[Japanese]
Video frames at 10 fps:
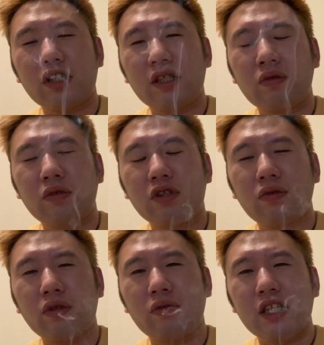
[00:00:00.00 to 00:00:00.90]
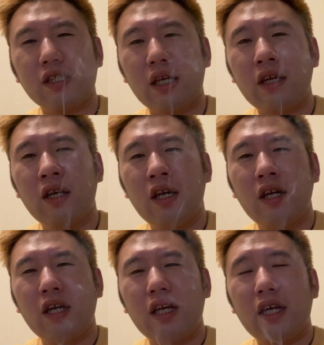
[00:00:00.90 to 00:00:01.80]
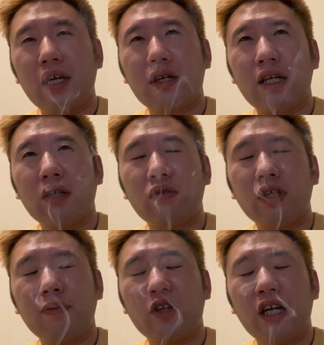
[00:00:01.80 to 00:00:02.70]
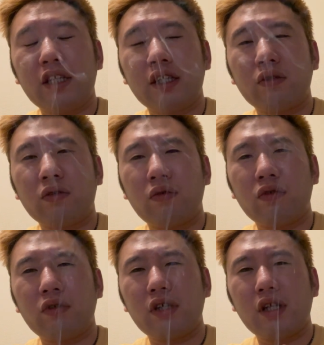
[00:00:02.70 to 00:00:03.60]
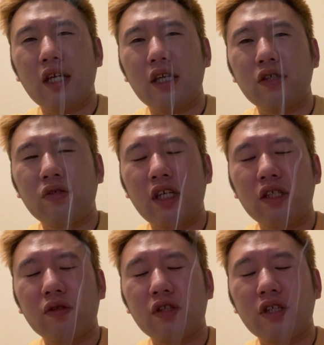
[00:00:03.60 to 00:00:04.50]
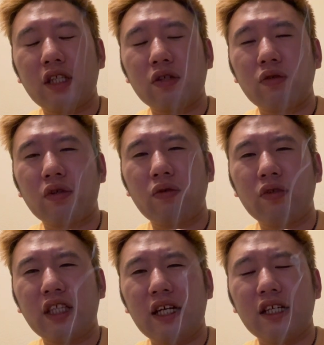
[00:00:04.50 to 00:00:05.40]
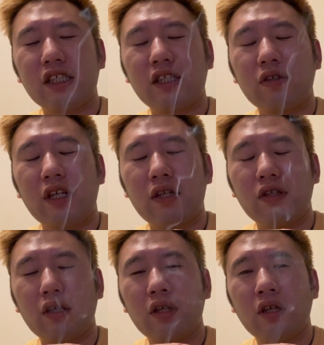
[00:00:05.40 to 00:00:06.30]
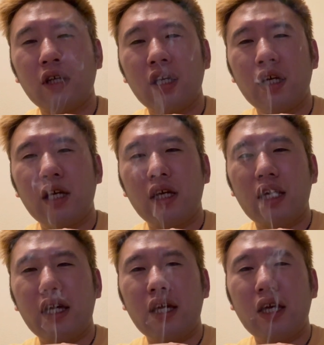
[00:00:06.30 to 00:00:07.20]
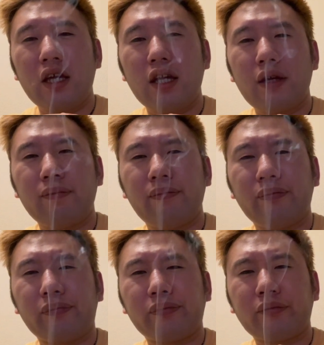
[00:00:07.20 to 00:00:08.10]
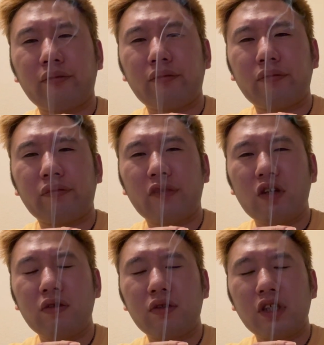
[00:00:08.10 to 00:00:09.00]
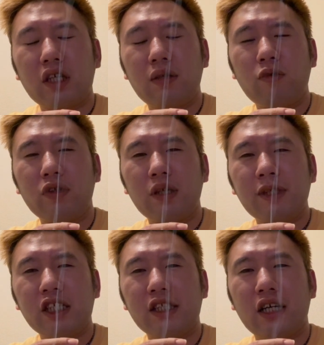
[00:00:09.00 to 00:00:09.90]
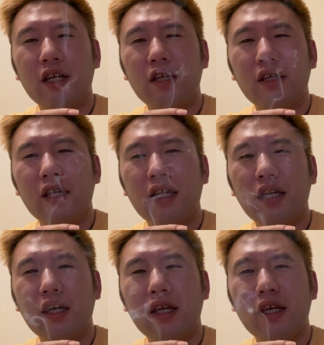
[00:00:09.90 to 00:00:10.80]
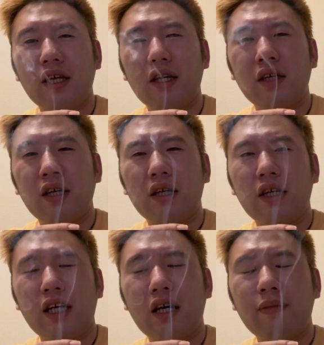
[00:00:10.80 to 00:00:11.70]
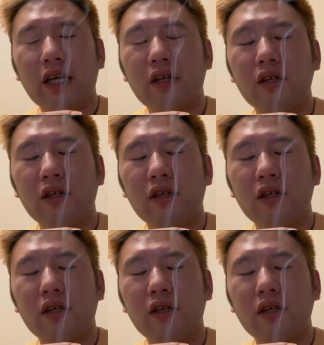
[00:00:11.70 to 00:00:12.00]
たこの状況ですね、えー、缶コーヒーも買えないというこの、えー、10年以上続いた状況を打破してくれる、えー、本当に希望に満ちた、えー、ラーメン、